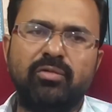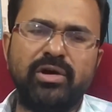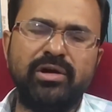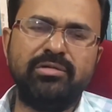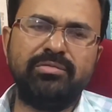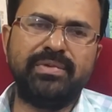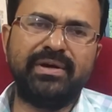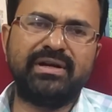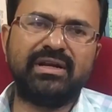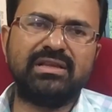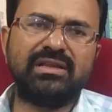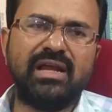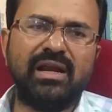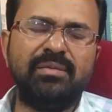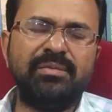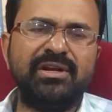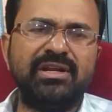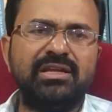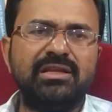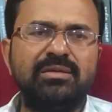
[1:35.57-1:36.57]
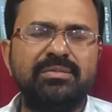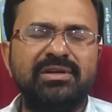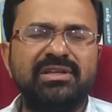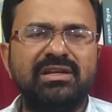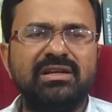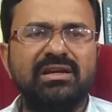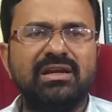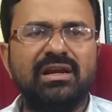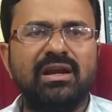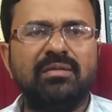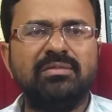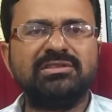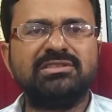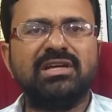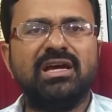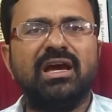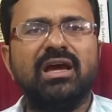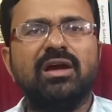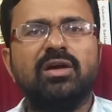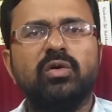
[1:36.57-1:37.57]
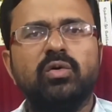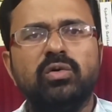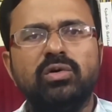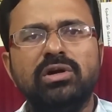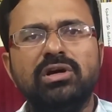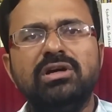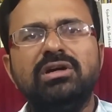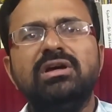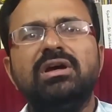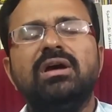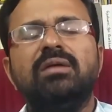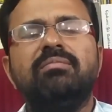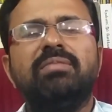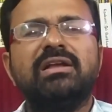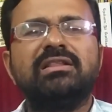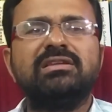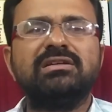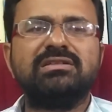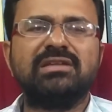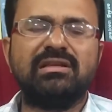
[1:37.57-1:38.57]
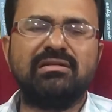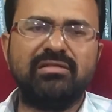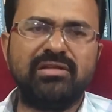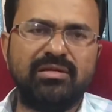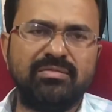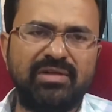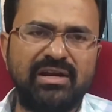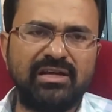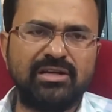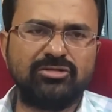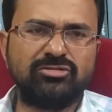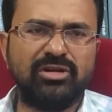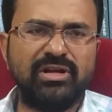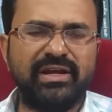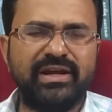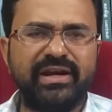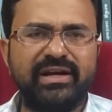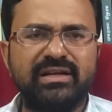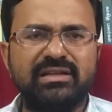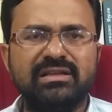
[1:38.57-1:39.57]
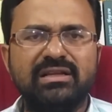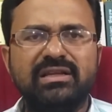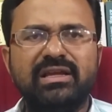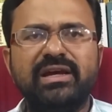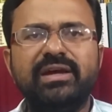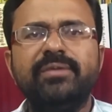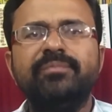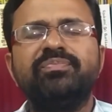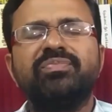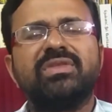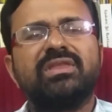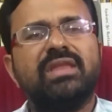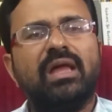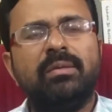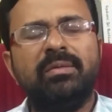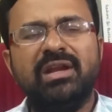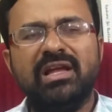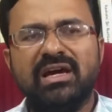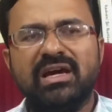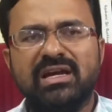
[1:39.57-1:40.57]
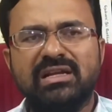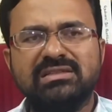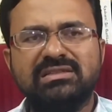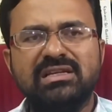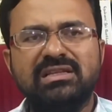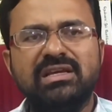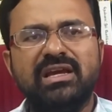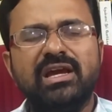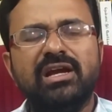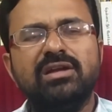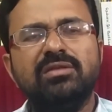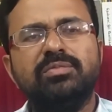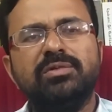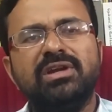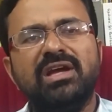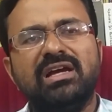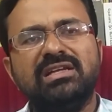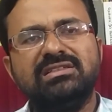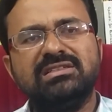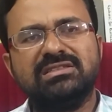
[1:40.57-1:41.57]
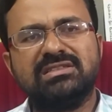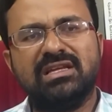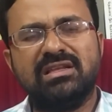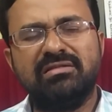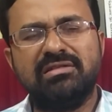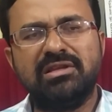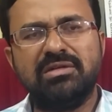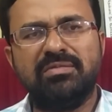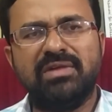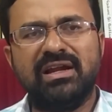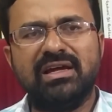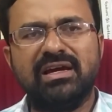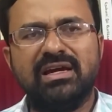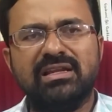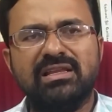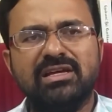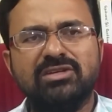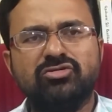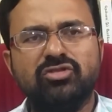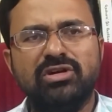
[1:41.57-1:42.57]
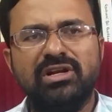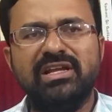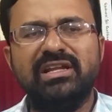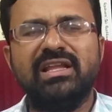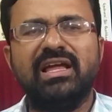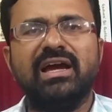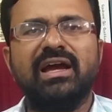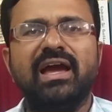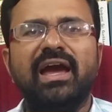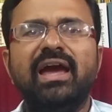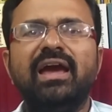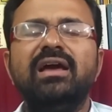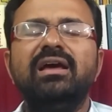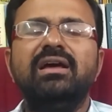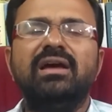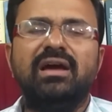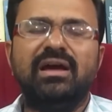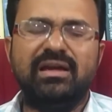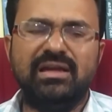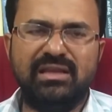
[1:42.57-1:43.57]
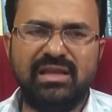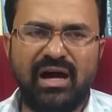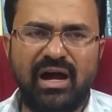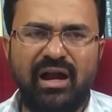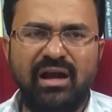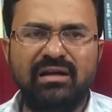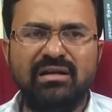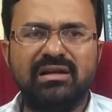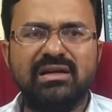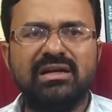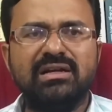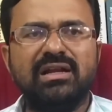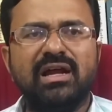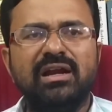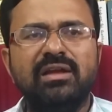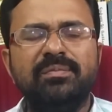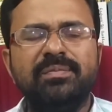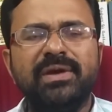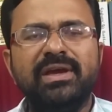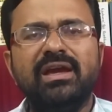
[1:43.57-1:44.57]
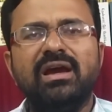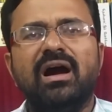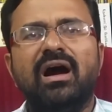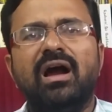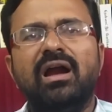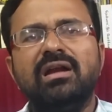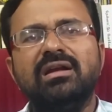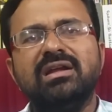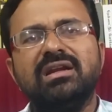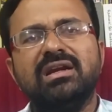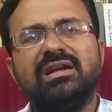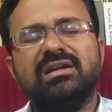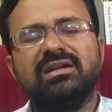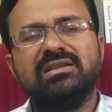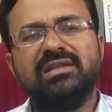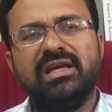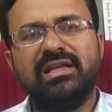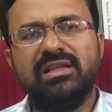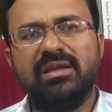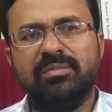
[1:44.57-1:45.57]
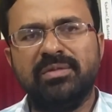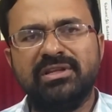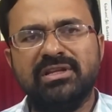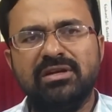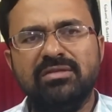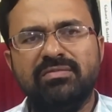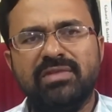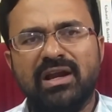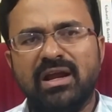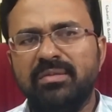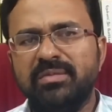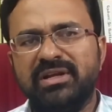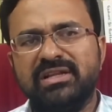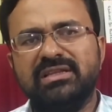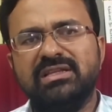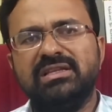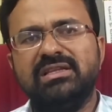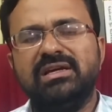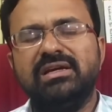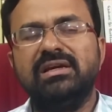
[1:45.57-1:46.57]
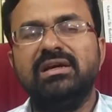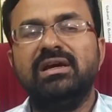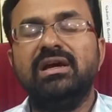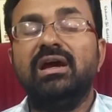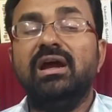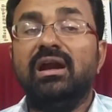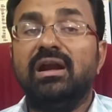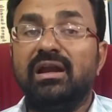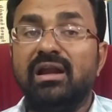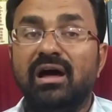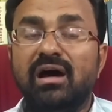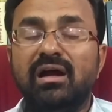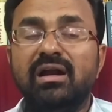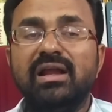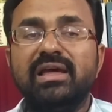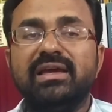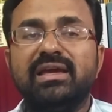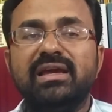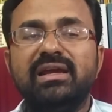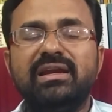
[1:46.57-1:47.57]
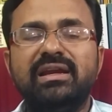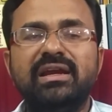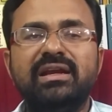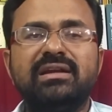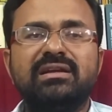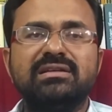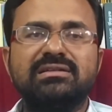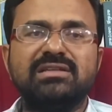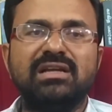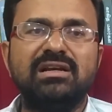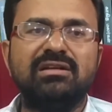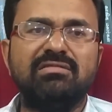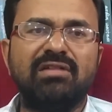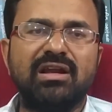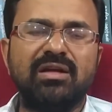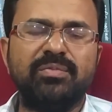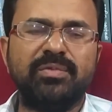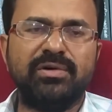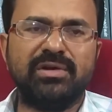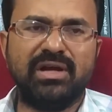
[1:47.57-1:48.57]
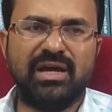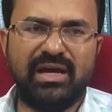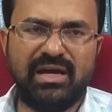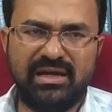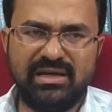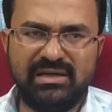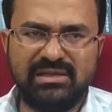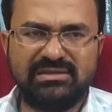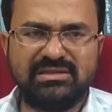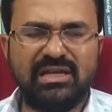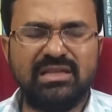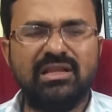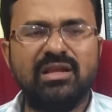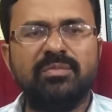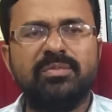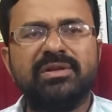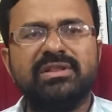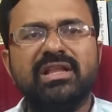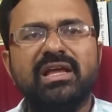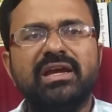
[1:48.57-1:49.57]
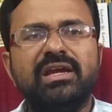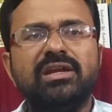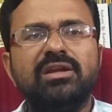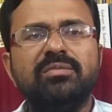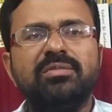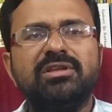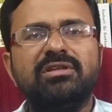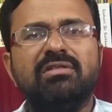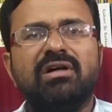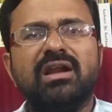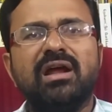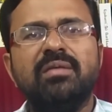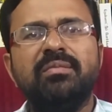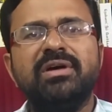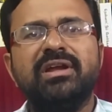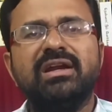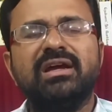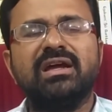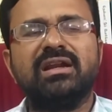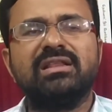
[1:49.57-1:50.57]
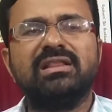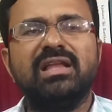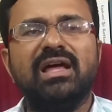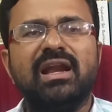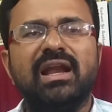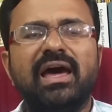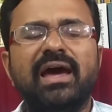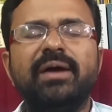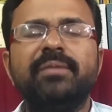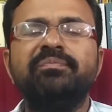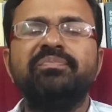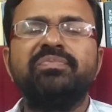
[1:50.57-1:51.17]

ஓய்வு பெற்ற தலைமை நீதிபதியின் கீழ் அமைச்ச குழு பத்து சதவீதம் வழங்க சொல்லி கேட்டிருந்தது தமிழக அரசு இது ஏழு புள்ளி அஞ்சு சதவீதம் வழங்குறதா சொல்லியிருந்தாங்க இது ஆளுநர்கிட்ட அனுப்பி ஆளுநர்கிட்ட இருந்து எந்த பதிலும் வராம இருந்தது நாளைக்கு நீட் ரிசல்ட் வரப்போற சந்தர்ப்பத்துல இன்னும் இது வராம இருக்கிறதுனால